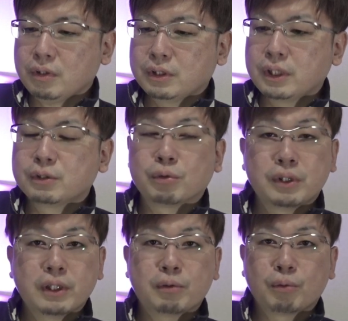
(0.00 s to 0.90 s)
前走
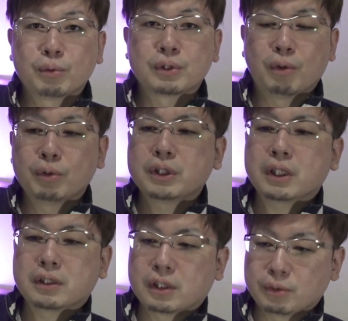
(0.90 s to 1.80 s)
ね、結構ロスが大き
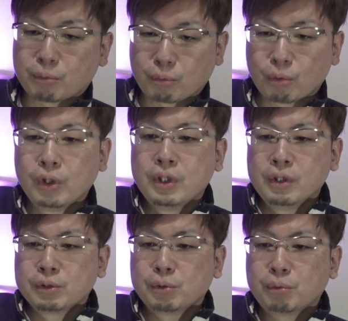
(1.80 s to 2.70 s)
かったっていうところ、
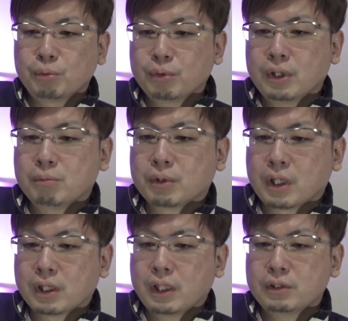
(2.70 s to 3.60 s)
そういうところからも
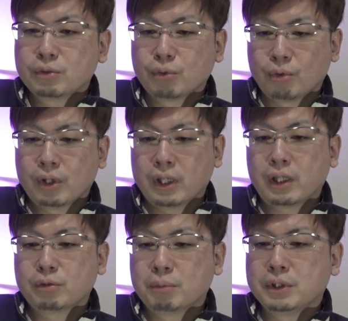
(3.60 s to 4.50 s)
考えると、はい、
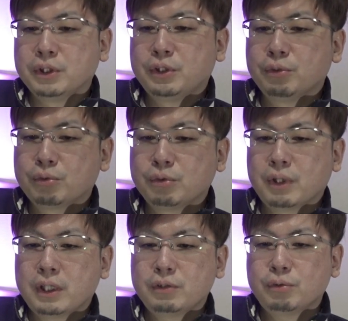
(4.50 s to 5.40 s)
あと、まあ、人気を
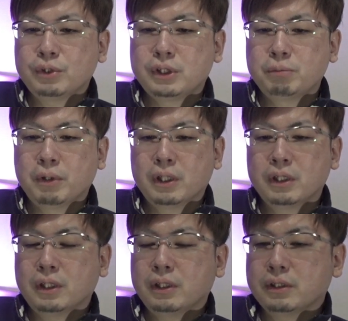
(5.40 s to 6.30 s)
加えると一
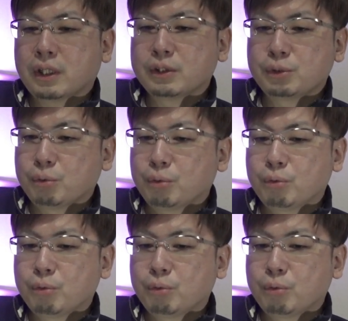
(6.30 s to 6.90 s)
番単系